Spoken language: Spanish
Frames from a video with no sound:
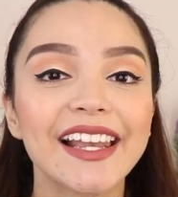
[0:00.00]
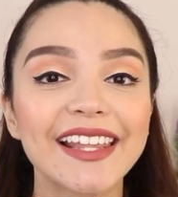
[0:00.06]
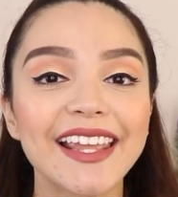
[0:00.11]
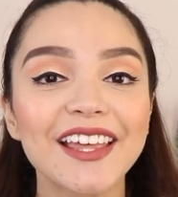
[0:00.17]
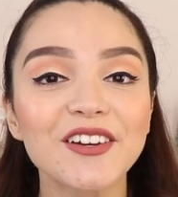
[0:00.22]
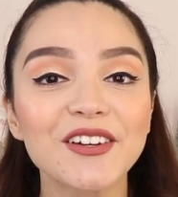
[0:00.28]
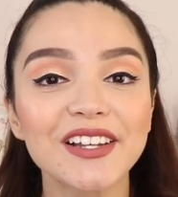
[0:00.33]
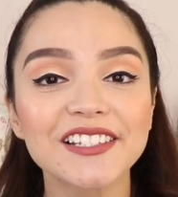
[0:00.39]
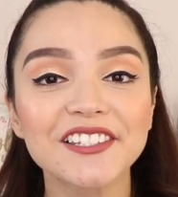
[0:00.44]
El
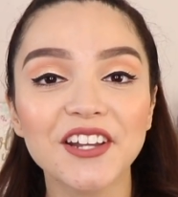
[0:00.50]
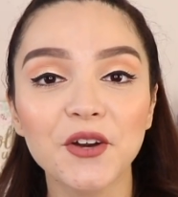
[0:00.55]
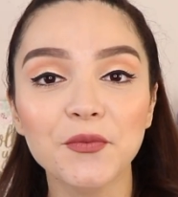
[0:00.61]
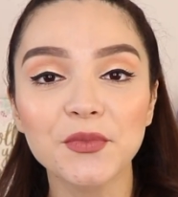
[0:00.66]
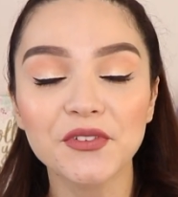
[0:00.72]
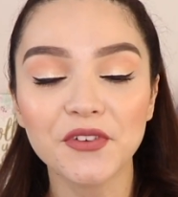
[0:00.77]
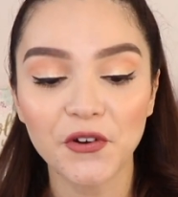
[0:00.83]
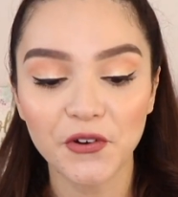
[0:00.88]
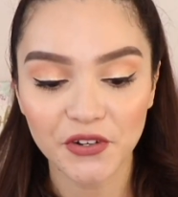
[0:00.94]
día de hoy les
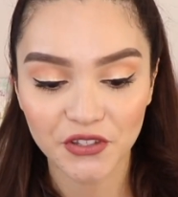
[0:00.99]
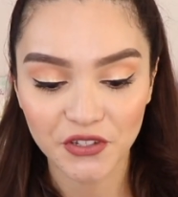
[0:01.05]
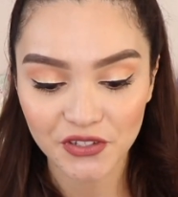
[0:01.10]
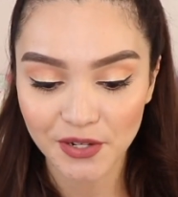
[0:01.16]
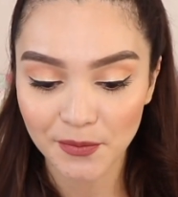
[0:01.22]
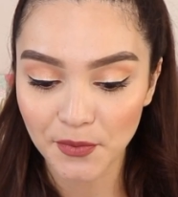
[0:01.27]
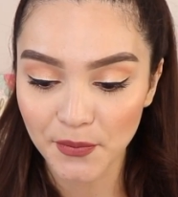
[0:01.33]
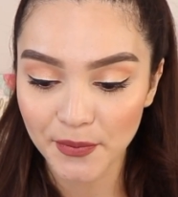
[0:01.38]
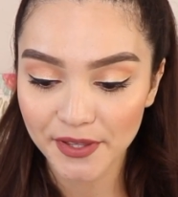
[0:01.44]
traigo mis
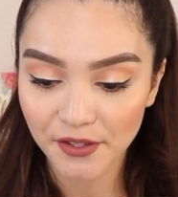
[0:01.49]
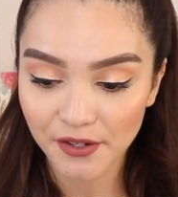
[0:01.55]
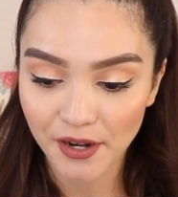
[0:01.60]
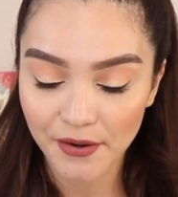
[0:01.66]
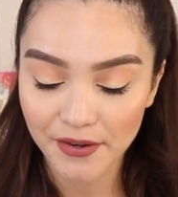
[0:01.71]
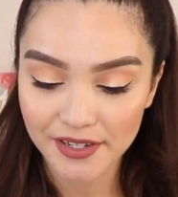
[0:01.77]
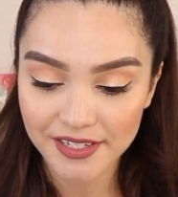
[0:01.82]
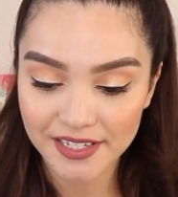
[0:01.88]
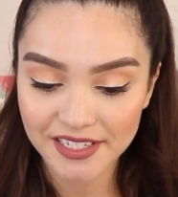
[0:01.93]
favoritos del momento,
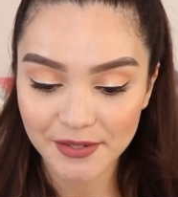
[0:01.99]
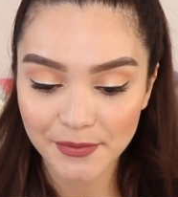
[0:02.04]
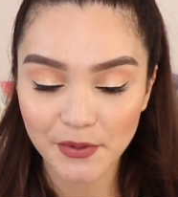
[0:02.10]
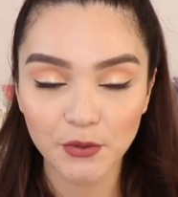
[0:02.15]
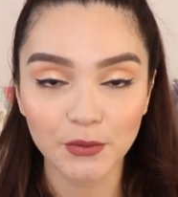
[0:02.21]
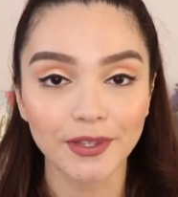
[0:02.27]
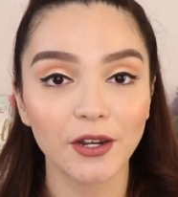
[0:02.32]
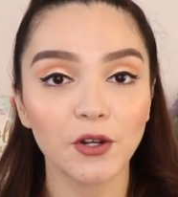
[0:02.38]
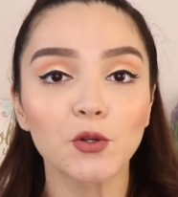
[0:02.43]
la verdad es que se
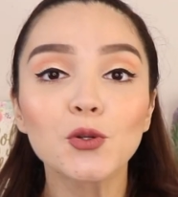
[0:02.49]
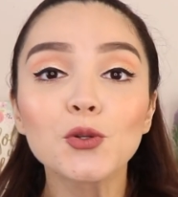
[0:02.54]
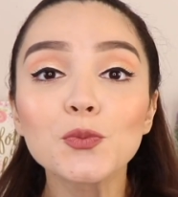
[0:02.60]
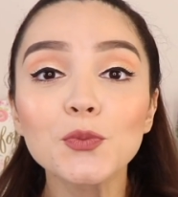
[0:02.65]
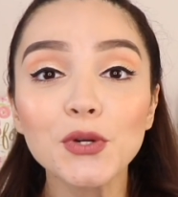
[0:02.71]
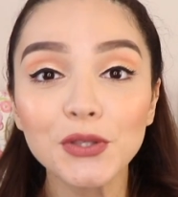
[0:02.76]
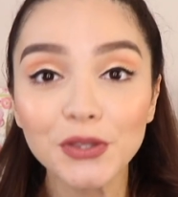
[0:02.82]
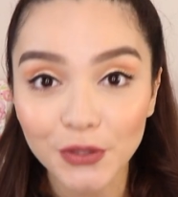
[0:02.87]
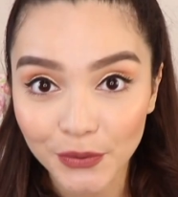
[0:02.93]
me juntaron
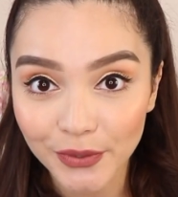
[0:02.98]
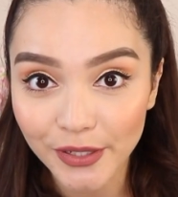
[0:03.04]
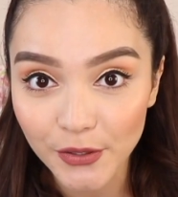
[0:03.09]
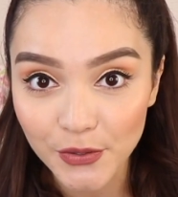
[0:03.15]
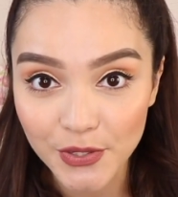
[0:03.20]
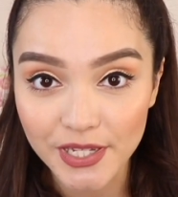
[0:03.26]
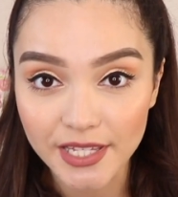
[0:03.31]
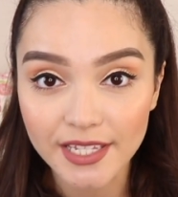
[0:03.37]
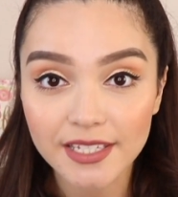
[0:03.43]
un montón de
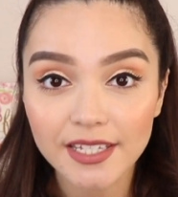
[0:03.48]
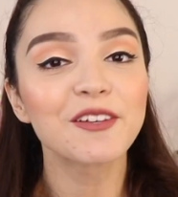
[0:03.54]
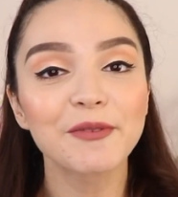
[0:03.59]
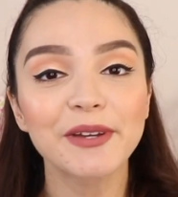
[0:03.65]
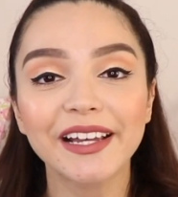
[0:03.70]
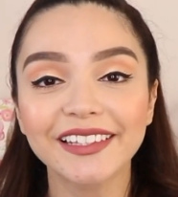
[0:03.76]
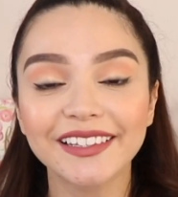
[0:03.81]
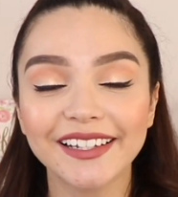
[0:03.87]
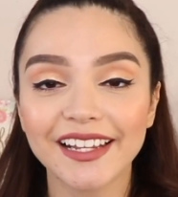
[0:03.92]
cositas que
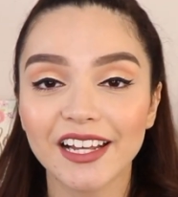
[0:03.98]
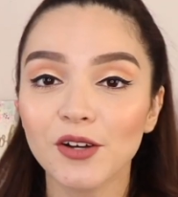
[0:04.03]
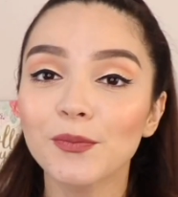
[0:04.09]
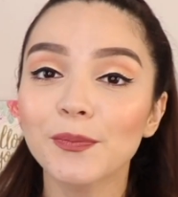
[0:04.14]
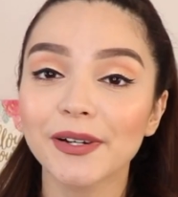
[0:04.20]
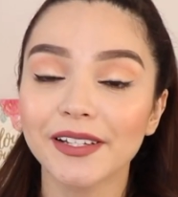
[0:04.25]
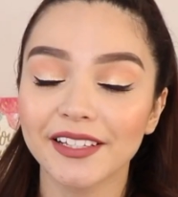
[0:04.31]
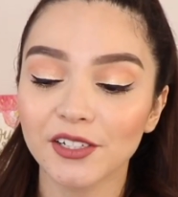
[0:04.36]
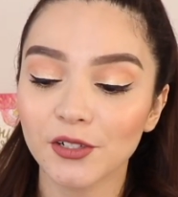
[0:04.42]
me encantaría
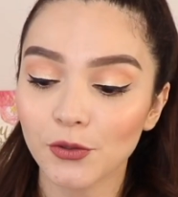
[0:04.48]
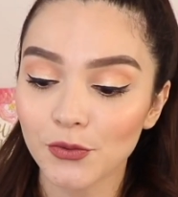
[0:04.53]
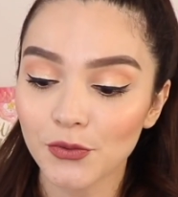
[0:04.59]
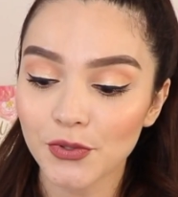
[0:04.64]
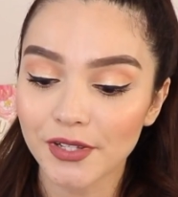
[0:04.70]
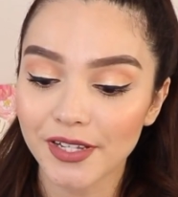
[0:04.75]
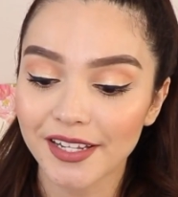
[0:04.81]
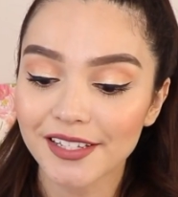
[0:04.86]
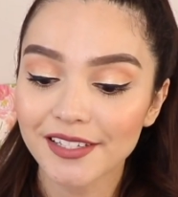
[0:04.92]
compartir con
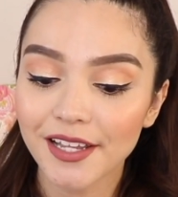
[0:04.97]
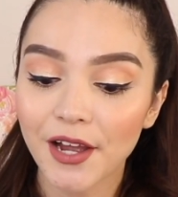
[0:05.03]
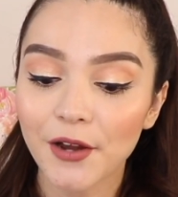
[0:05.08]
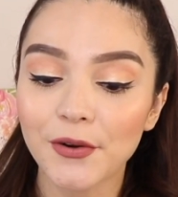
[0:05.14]
ustedes.